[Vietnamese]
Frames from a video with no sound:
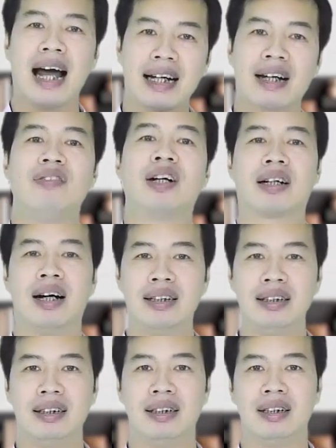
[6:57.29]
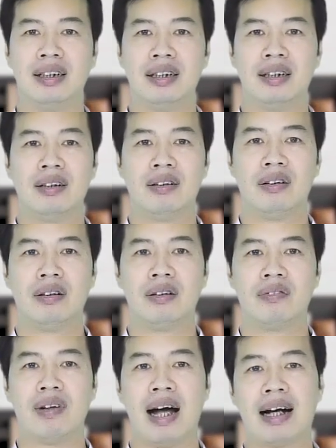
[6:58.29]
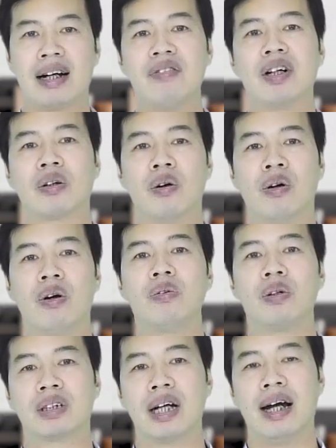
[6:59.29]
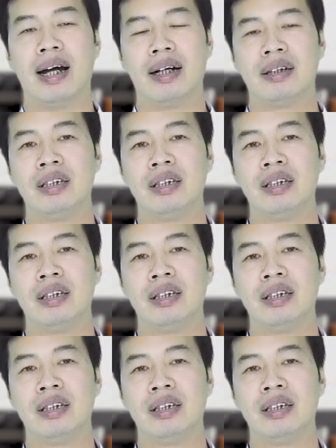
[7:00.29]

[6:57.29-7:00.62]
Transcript: tại cái việc đấy và cái việc đổ lỗi của trẻ